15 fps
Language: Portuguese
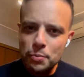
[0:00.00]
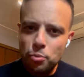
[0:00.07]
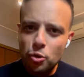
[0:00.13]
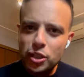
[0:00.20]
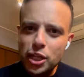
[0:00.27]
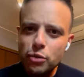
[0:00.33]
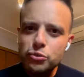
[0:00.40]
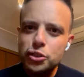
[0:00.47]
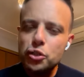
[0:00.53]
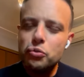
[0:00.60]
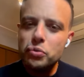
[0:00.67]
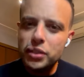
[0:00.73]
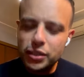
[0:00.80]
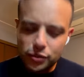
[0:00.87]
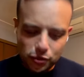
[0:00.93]
Por que eu
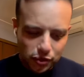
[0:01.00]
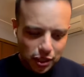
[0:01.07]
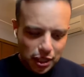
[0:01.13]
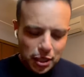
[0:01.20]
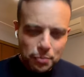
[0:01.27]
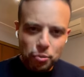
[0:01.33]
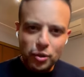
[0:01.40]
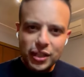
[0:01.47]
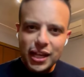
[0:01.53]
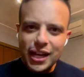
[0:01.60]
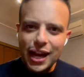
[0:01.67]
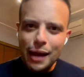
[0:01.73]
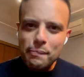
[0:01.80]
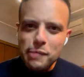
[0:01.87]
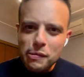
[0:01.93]
digo isso? Porque
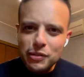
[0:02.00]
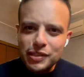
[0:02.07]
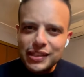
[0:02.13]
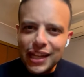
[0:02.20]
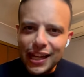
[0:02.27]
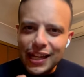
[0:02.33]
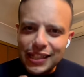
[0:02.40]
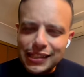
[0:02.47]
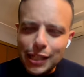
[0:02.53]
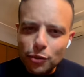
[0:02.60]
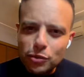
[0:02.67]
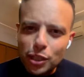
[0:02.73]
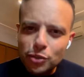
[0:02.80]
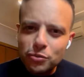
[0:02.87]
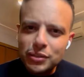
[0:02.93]
a Bíblia está
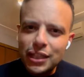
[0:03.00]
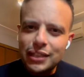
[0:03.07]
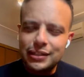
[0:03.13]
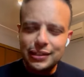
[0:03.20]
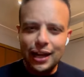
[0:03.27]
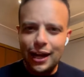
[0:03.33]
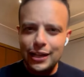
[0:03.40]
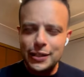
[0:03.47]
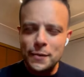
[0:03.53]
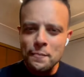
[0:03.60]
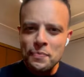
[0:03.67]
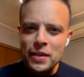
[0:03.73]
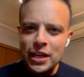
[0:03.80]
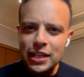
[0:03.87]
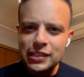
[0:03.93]
ressaltando um detalhe,
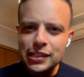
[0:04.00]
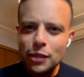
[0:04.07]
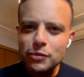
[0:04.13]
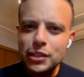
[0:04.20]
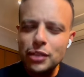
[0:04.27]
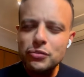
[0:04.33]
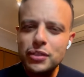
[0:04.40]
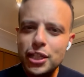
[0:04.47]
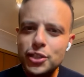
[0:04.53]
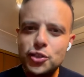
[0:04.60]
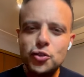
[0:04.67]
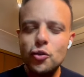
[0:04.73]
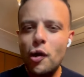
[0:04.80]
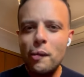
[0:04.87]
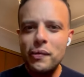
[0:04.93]
ressaltando que
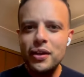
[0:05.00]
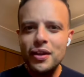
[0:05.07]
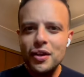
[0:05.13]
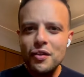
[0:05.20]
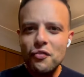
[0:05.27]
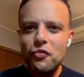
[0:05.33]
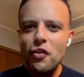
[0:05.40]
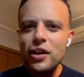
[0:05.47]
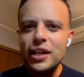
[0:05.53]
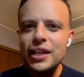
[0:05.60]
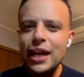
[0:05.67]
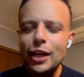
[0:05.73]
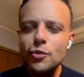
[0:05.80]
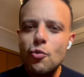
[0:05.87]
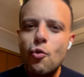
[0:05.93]
este homem foi
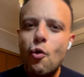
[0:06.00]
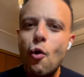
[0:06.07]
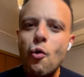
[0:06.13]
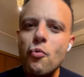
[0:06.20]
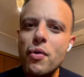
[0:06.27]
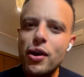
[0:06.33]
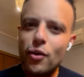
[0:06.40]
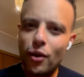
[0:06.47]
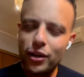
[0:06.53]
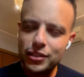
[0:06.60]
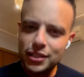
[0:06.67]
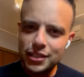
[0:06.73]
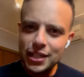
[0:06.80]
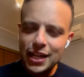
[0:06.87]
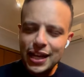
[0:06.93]
criado com
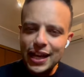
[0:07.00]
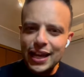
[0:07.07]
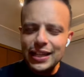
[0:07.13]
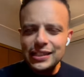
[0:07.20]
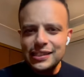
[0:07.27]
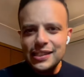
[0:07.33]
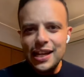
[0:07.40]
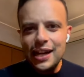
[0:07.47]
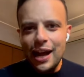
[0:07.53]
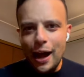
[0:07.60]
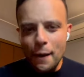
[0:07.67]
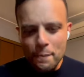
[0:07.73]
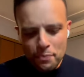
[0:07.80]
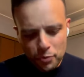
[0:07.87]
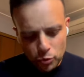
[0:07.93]
Herodes. Ele
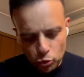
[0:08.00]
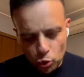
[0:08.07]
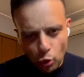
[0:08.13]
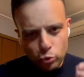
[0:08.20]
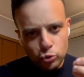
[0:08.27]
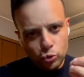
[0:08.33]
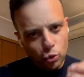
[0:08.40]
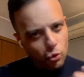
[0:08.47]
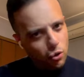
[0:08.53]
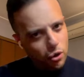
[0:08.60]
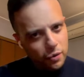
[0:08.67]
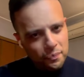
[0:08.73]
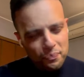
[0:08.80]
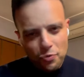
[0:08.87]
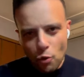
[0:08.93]
será
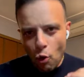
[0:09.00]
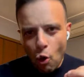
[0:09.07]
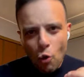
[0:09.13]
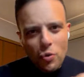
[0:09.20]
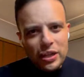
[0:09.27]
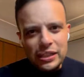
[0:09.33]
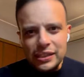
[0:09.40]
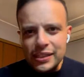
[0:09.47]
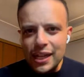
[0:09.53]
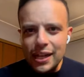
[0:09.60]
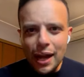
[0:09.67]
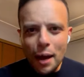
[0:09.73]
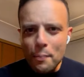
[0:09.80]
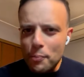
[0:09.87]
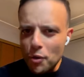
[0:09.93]
doutor, ou ele
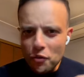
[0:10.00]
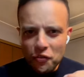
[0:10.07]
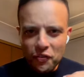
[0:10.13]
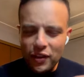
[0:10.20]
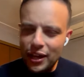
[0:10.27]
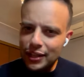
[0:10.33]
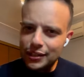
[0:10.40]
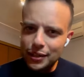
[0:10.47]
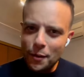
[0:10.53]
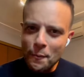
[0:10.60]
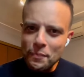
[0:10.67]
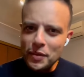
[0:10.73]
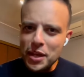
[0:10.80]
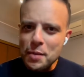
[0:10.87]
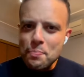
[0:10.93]
será profeta
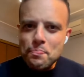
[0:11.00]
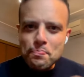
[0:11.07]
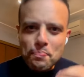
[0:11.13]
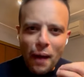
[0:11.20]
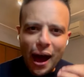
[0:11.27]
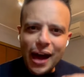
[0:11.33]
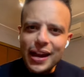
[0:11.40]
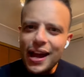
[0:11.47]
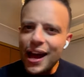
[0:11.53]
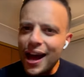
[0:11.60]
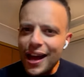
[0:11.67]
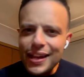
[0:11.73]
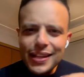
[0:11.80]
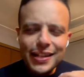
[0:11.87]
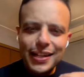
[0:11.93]
e para
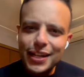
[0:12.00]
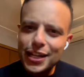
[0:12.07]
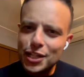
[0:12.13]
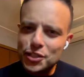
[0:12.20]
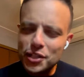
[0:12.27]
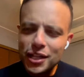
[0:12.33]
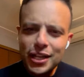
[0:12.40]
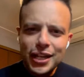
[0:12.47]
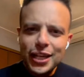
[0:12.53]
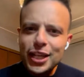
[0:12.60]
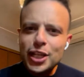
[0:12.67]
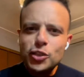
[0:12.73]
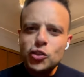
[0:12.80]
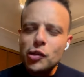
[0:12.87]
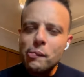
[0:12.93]
a igreja.
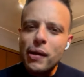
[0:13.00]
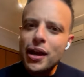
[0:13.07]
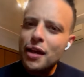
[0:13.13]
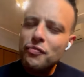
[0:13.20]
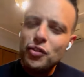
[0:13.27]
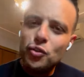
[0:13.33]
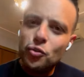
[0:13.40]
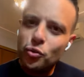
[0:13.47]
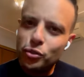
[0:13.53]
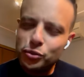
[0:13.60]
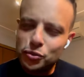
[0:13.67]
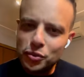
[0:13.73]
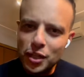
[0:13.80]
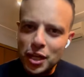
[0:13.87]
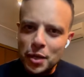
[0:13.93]
E isso é
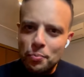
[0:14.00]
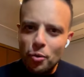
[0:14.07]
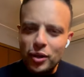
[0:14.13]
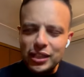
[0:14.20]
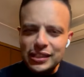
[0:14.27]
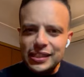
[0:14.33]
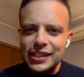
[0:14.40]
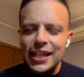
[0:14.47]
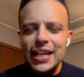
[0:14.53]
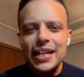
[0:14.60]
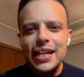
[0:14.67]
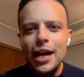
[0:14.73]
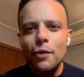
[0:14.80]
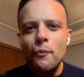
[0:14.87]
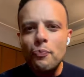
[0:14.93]
maravilhoso, porque se
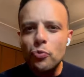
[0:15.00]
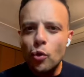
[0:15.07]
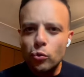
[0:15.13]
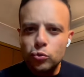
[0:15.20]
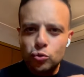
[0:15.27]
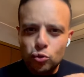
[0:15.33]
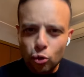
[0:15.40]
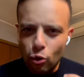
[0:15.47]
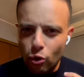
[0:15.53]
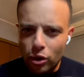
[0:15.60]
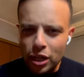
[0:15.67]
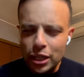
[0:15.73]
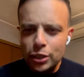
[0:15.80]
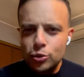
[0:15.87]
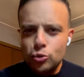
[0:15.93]
ele é um
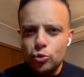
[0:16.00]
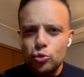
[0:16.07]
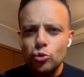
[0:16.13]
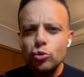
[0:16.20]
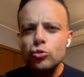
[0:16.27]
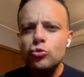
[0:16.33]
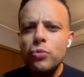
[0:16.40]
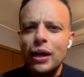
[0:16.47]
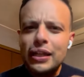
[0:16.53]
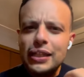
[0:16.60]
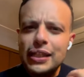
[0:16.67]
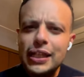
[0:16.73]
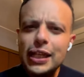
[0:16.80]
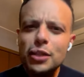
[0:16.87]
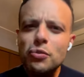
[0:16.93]
doutor, tudo
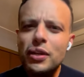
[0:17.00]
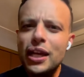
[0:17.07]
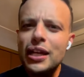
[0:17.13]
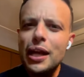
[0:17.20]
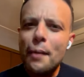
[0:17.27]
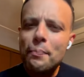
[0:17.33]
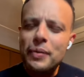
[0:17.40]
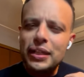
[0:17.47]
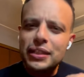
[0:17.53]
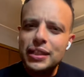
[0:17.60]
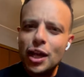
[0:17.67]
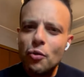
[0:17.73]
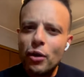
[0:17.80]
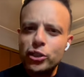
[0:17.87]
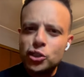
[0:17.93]
aquilo que ele
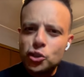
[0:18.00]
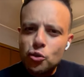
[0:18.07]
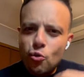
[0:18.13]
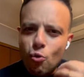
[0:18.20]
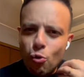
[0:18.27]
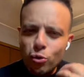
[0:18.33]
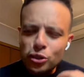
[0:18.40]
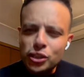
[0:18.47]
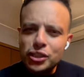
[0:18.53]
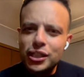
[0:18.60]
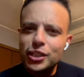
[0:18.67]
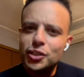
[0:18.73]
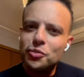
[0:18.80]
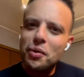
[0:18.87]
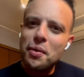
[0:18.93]
aprendeu às
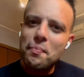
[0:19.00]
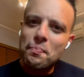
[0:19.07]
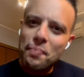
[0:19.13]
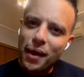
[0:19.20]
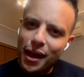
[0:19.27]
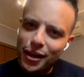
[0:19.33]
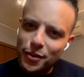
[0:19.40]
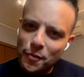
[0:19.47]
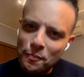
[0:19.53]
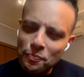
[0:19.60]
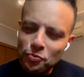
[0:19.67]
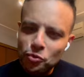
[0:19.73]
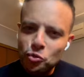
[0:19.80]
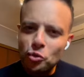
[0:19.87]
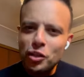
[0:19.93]
custas do império,
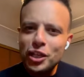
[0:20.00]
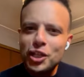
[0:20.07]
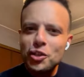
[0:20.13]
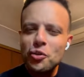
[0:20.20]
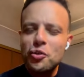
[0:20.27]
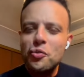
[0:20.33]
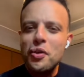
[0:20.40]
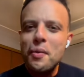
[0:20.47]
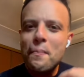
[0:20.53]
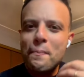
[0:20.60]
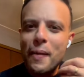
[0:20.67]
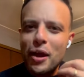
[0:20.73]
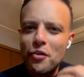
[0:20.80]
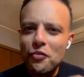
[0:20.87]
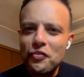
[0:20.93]
tudo aquilo que o
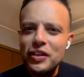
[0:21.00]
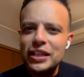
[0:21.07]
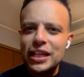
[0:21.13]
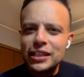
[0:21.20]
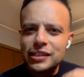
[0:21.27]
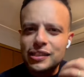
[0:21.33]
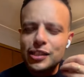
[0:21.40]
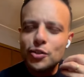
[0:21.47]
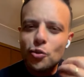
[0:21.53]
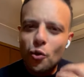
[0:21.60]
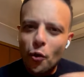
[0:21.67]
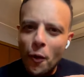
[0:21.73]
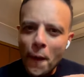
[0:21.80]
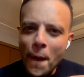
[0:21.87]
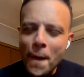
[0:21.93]
império
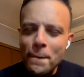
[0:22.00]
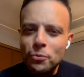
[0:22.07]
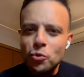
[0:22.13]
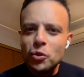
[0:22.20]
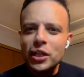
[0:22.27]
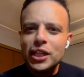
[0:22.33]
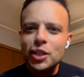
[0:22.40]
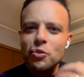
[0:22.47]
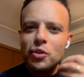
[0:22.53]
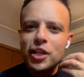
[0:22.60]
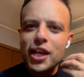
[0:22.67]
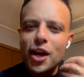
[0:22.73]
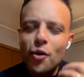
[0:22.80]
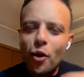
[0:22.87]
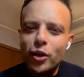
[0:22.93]
financiou, tudo aquilo
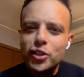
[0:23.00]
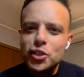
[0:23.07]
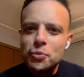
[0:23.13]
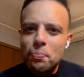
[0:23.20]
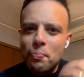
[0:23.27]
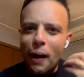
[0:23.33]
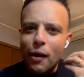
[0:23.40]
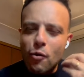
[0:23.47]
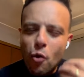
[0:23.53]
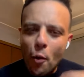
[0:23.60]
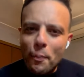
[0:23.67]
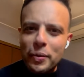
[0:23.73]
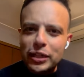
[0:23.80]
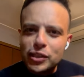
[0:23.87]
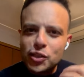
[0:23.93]
que Herodes
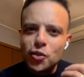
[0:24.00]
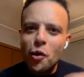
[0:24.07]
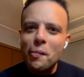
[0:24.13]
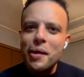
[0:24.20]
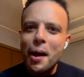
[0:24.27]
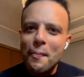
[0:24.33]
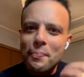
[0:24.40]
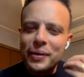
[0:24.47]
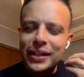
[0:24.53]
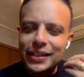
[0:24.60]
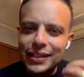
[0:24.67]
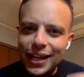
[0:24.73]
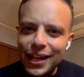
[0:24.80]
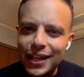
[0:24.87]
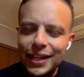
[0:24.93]
pagou para esse homem
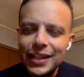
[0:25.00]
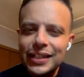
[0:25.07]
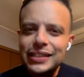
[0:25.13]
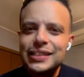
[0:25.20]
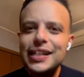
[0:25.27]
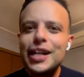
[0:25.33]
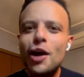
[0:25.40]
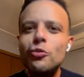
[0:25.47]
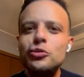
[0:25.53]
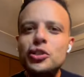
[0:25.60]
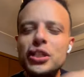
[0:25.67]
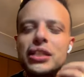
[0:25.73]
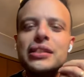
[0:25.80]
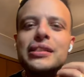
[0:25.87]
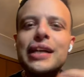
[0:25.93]
aprender será
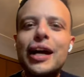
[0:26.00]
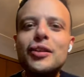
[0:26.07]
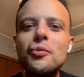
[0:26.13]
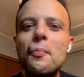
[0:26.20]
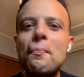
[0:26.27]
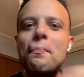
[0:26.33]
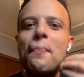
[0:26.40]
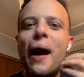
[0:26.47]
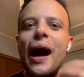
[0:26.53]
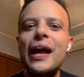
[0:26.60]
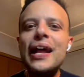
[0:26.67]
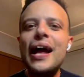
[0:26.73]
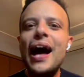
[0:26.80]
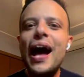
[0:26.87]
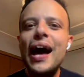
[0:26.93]
utilizado
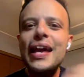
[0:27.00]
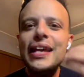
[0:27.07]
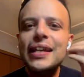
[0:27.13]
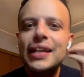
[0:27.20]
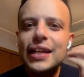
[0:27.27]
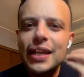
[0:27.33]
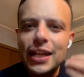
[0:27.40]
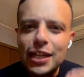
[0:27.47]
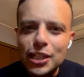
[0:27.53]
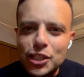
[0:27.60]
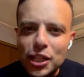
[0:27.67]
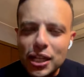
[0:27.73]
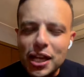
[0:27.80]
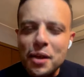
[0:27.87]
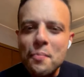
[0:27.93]
para a
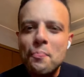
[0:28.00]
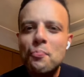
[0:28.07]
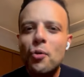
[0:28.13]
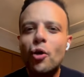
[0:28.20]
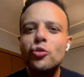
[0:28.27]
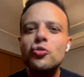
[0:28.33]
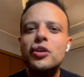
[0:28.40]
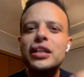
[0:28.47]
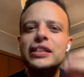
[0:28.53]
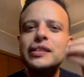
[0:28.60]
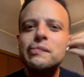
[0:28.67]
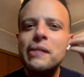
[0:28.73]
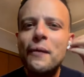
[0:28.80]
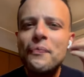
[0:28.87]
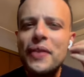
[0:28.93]
igreja, em prol do
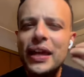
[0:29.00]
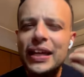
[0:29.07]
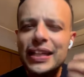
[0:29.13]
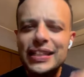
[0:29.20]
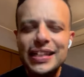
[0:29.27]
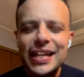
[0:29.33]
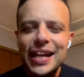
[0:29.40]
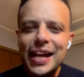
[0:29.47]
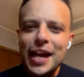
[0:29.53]
crescimento da igreja.